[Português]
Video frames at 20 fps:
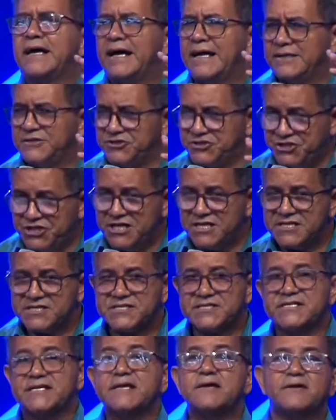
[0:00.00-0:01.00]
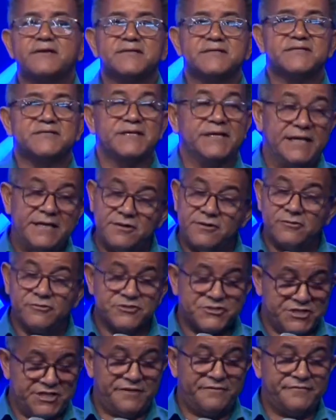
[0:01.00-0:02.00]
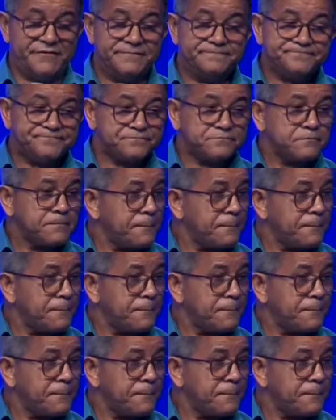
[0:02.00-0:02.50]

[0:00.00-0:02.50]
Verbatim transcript: Diz, inclusive,